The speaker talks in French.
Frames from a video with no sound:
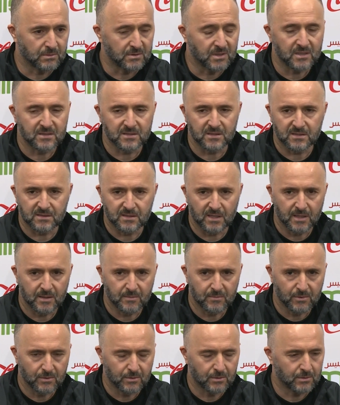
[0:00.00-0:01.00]
des
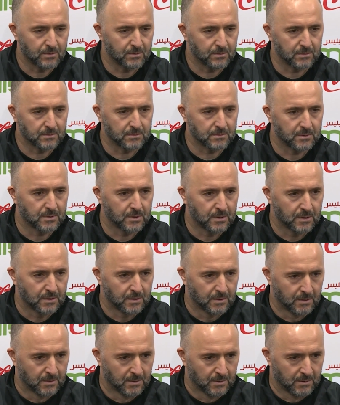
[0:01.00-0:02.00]
systèmes,
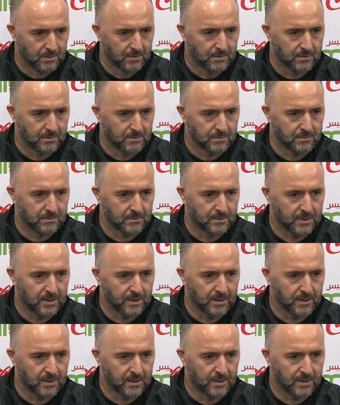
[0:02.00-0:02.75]
euh,